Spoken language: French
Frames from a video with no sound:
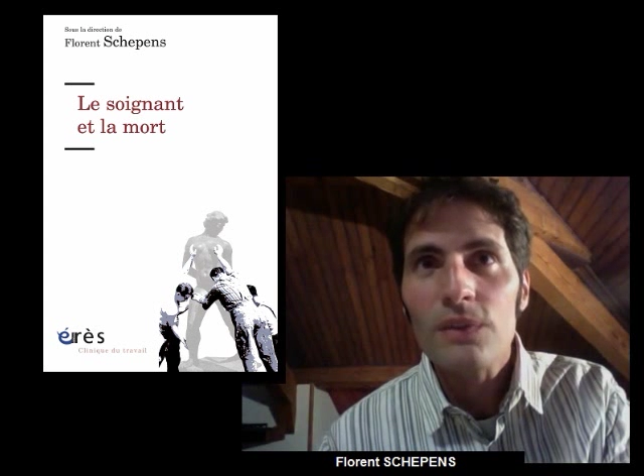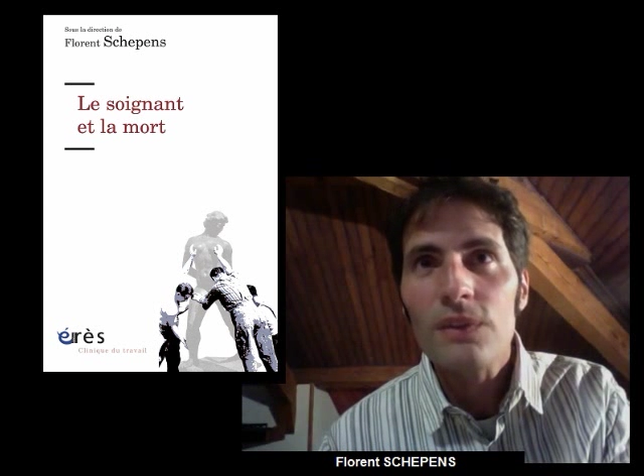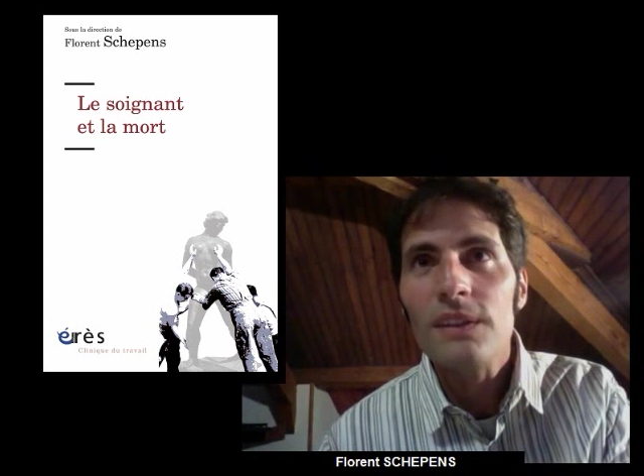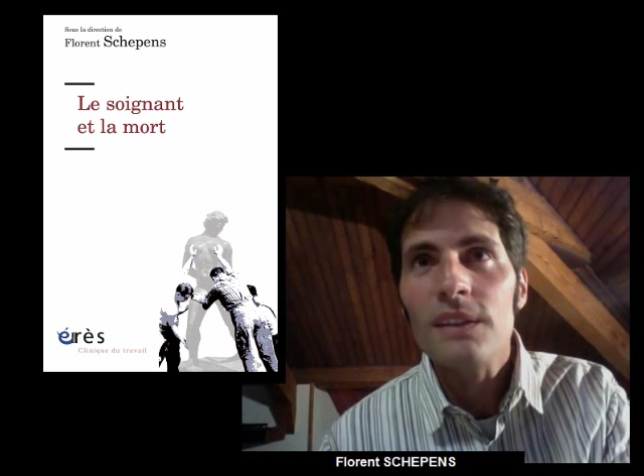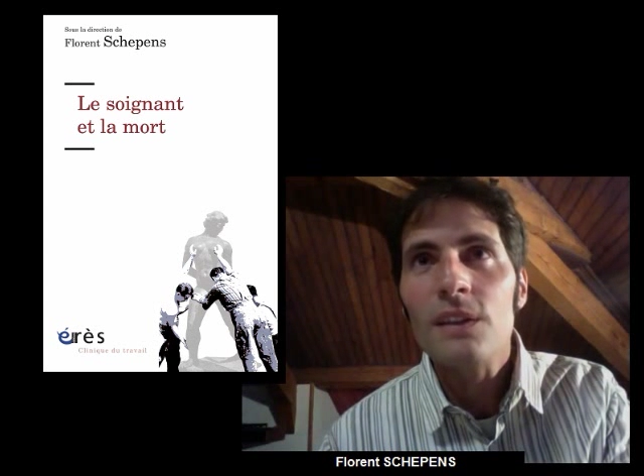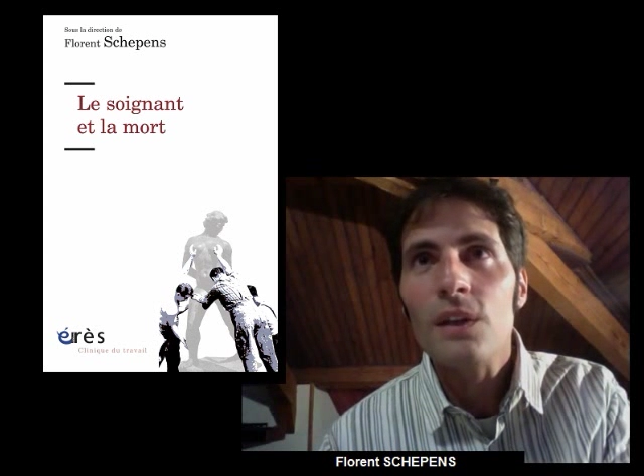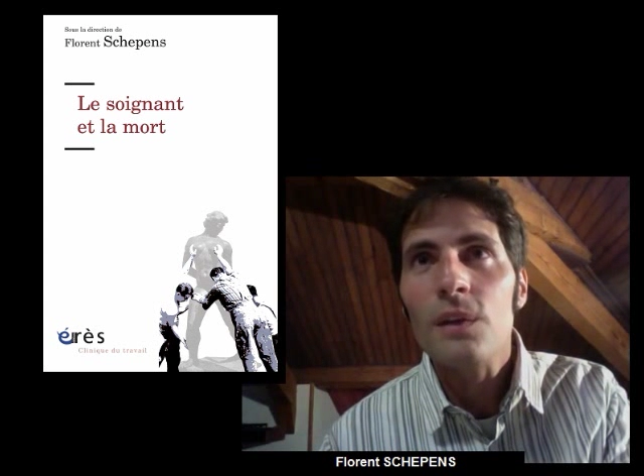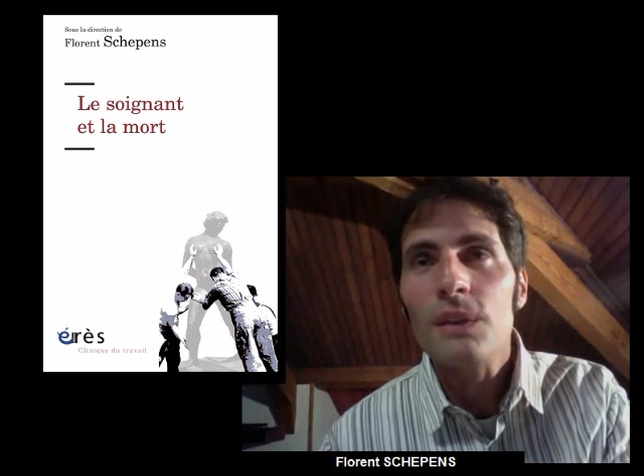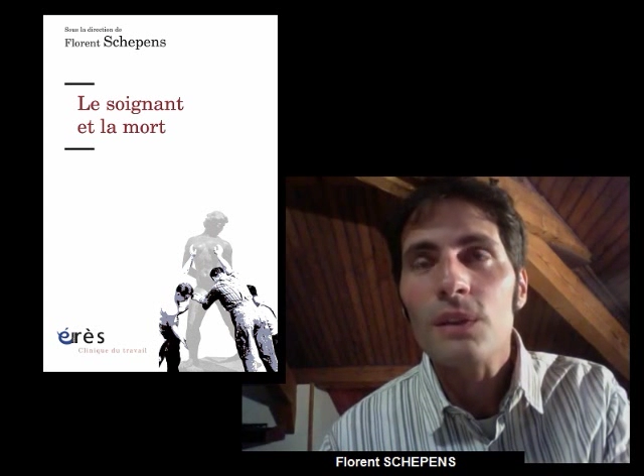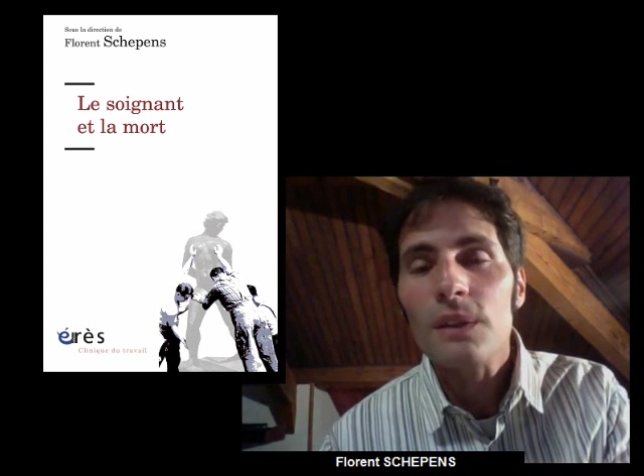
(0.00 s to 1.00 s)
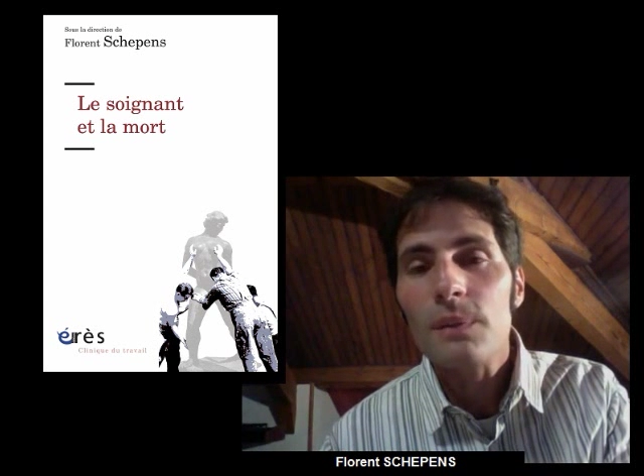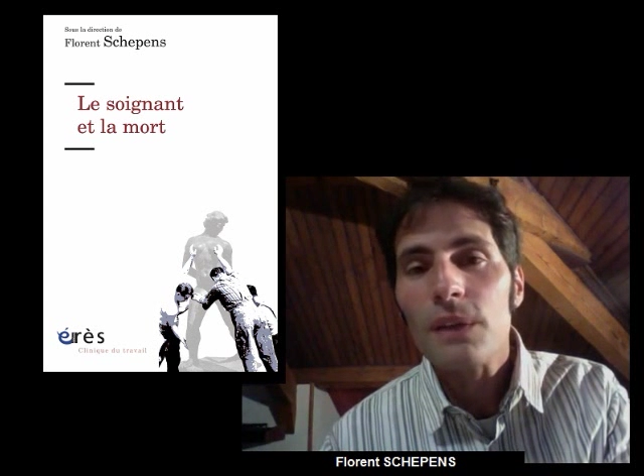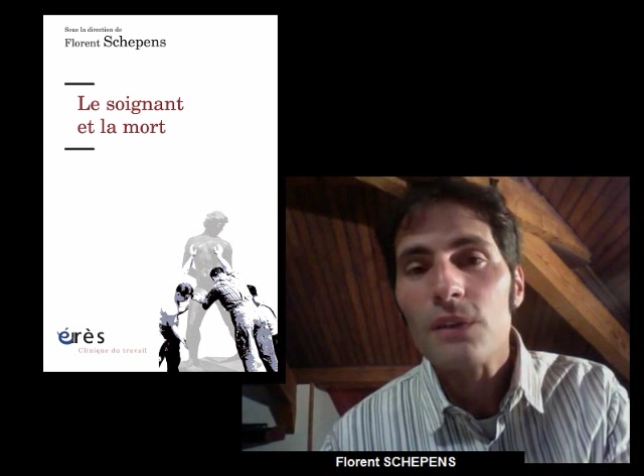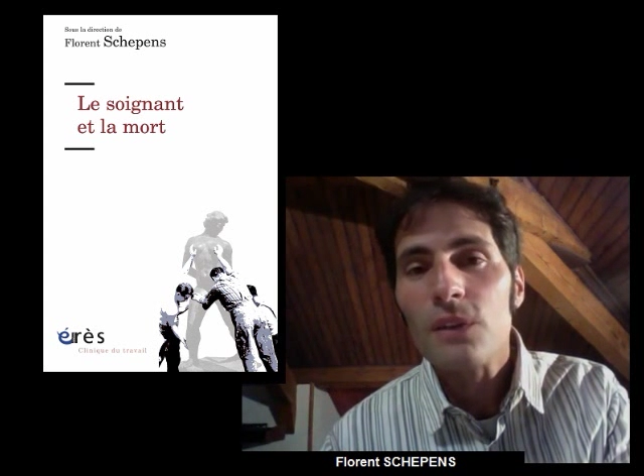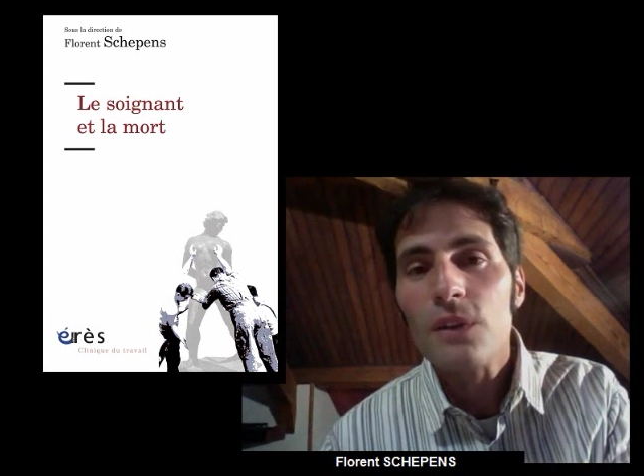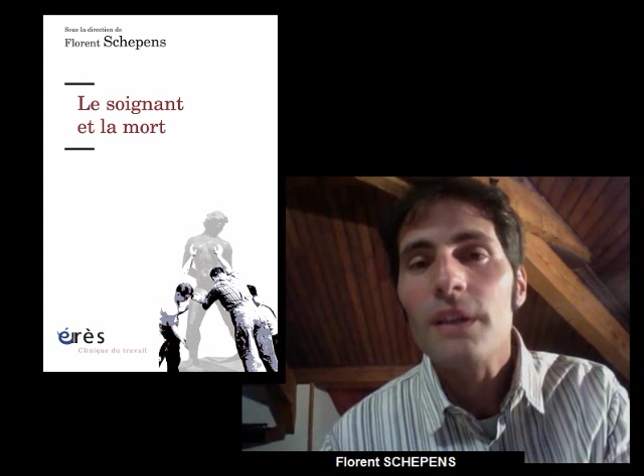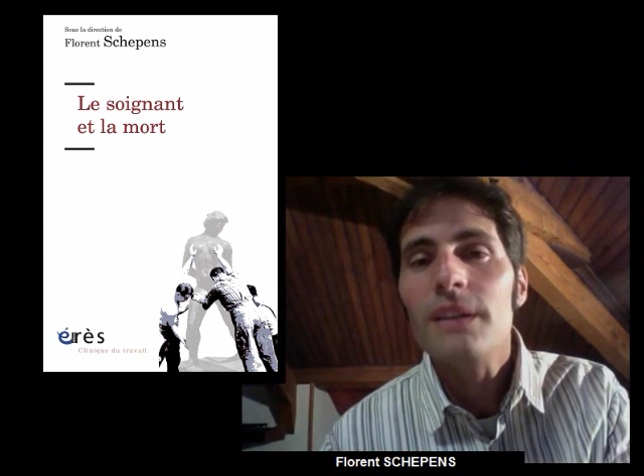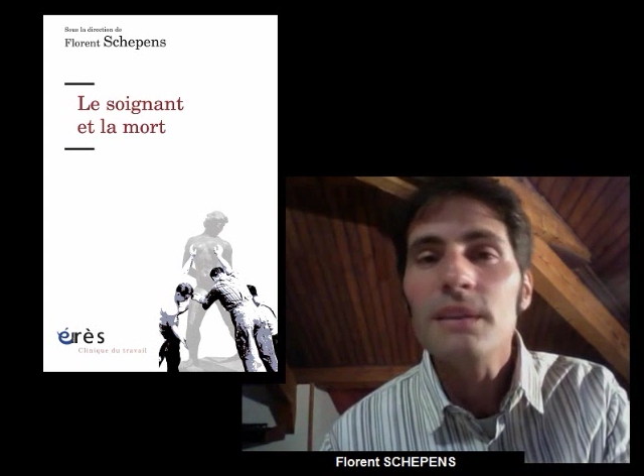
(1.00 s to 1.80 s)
définis comme étant des personnes